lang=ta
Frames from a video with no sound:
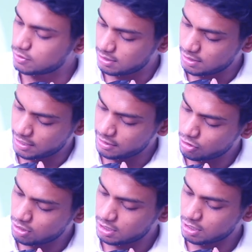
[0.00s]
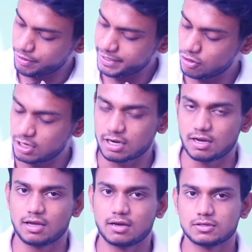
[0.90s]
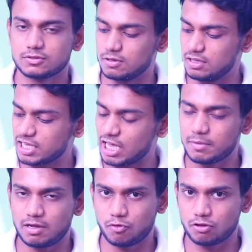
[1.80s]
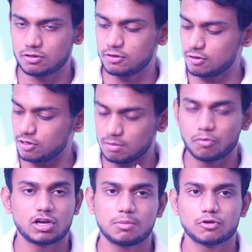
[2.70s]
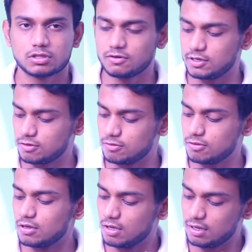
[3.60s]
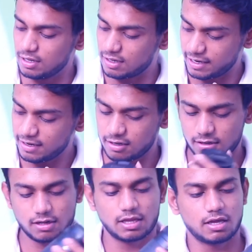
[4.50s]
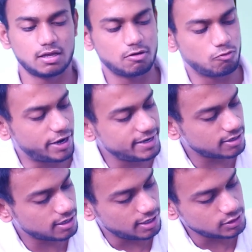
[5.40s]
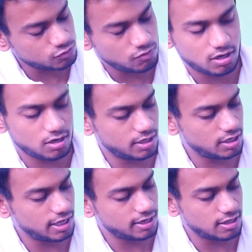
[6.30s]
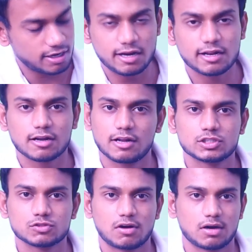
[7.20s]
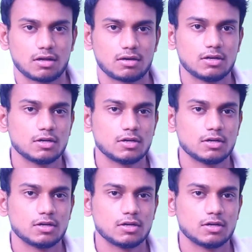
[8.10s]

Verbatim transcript: ஸோ இதில் ரெட் டாட் இருக்குது ஒயிட் டாட் இருக்கு இல்லையா ஸோ இந்த கேமரா பொறுத்த வரைக்கும் இந்த பாடி பொறுத்த வரைக்கும் இதில் ரெட் இங்கே ஒயிட் இருக்க லென்ஸும் வாங்கலாம் இந்த இடத்துல ரெட் இருக்க லென்ஸும் வாங்கலாம்